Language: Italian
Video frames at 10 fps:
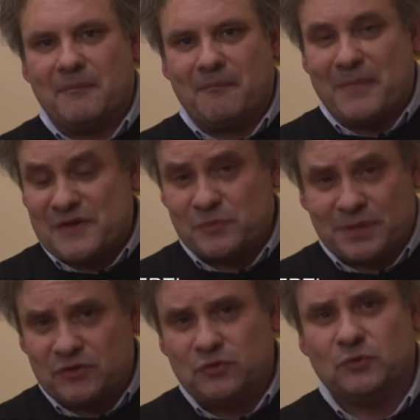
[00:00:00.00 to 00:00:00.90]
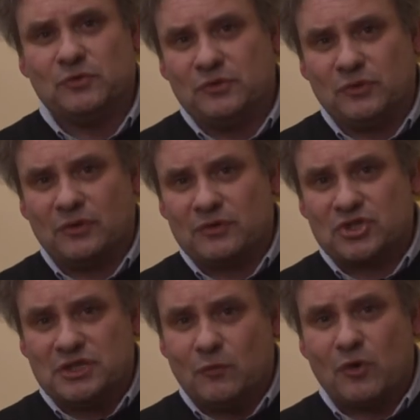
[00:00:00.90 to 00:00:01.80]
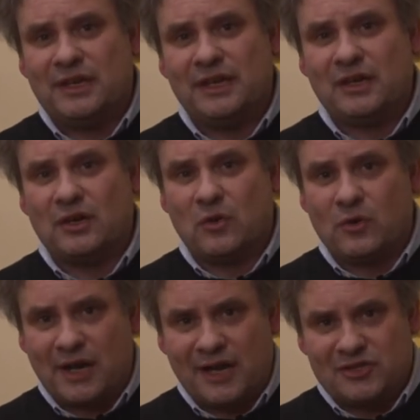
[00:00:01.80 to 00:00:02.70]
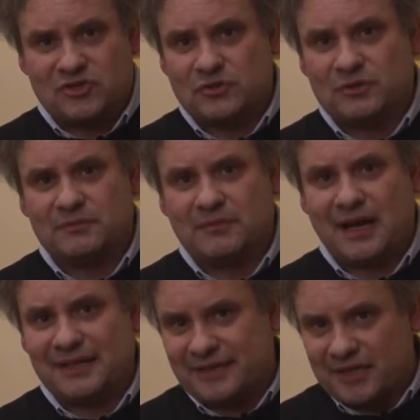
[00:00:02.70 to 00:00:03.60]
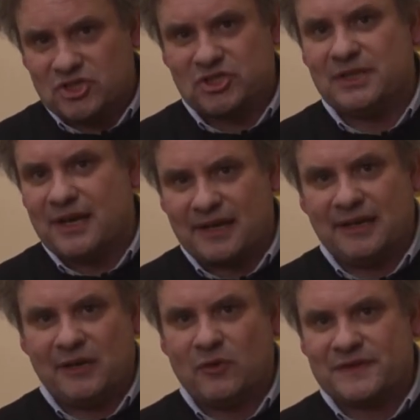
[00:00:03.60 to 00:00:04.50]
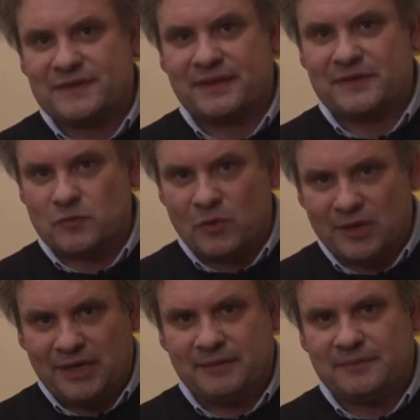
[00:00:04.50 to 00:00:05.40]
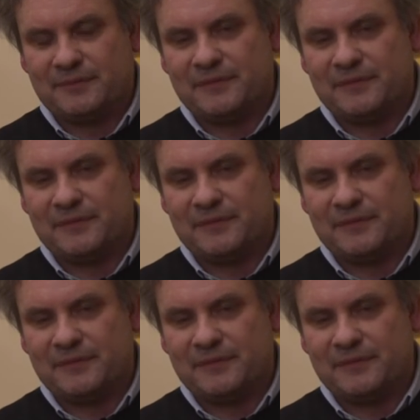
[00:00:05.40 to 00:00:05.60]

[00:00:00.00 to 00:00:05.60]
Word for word: ma soprattutto ci vuole coraggio a trascinare le nostre suole